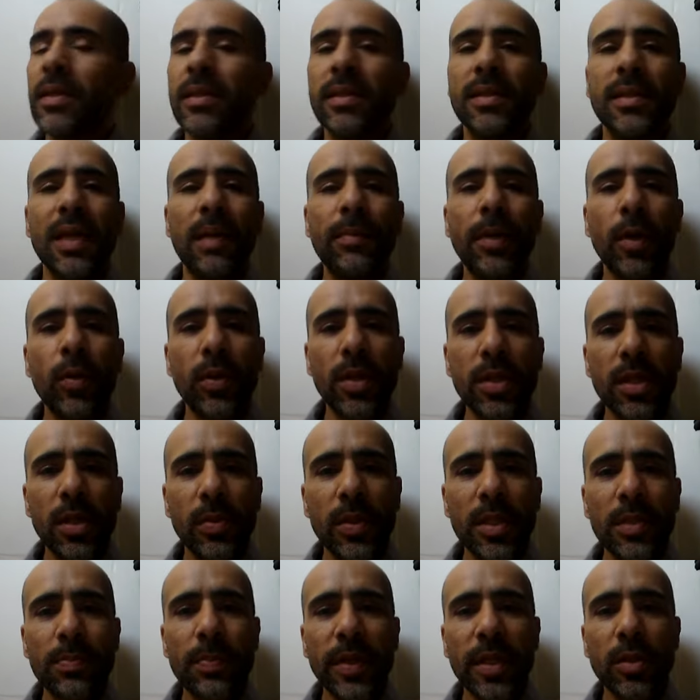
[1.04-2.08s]
Sabe quais
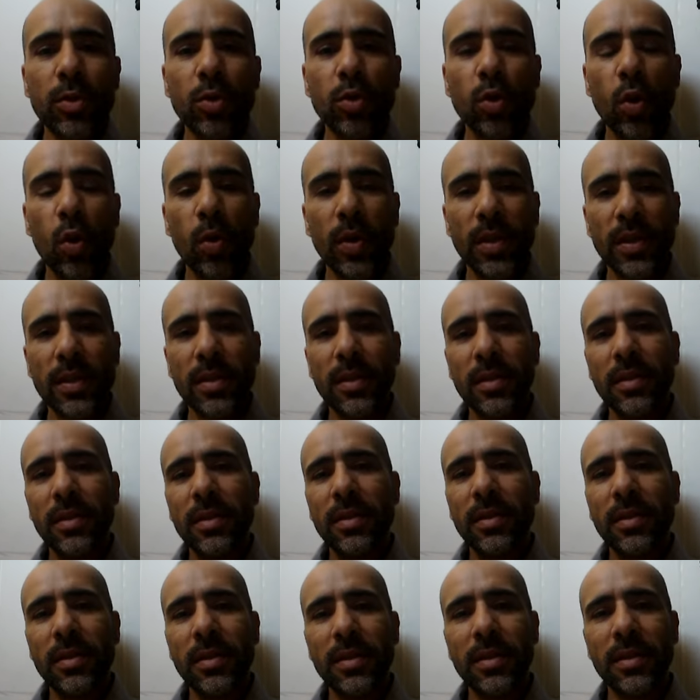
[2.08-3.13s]
são as pessoas
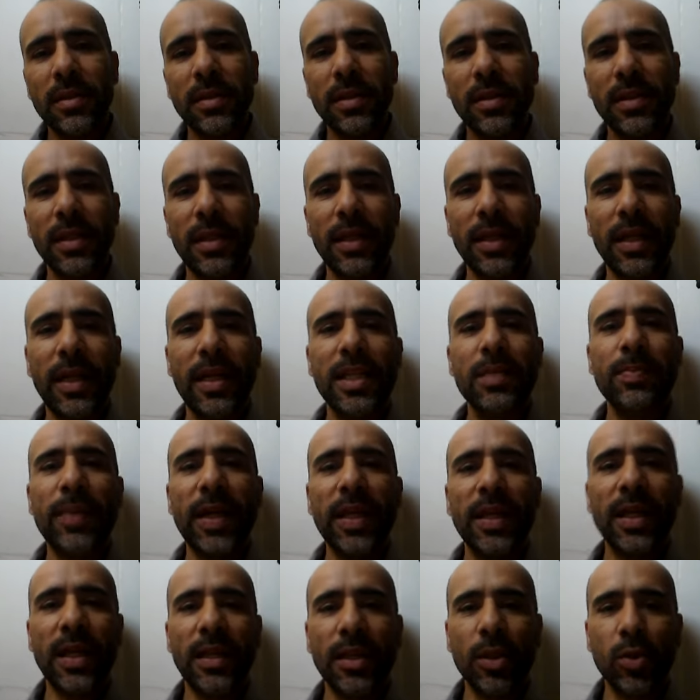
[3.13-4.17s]
que você tem que
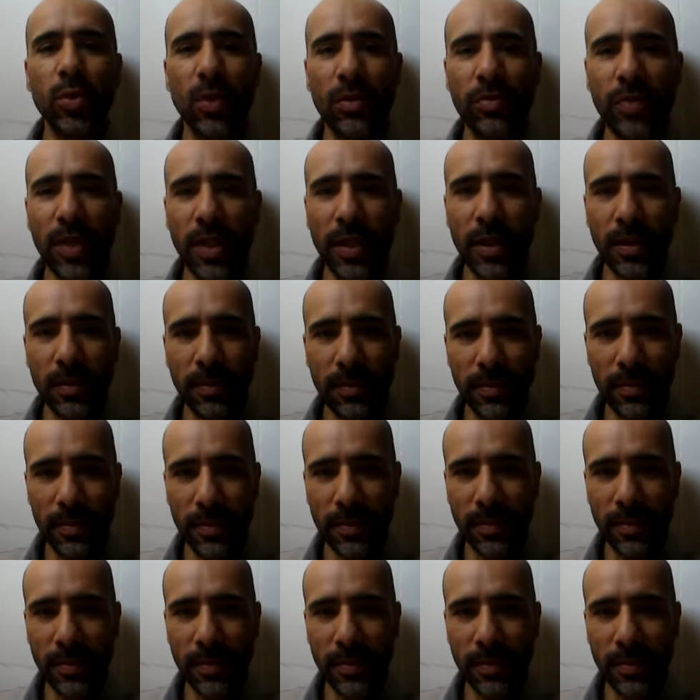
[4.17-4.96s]
respeitar na sua vida?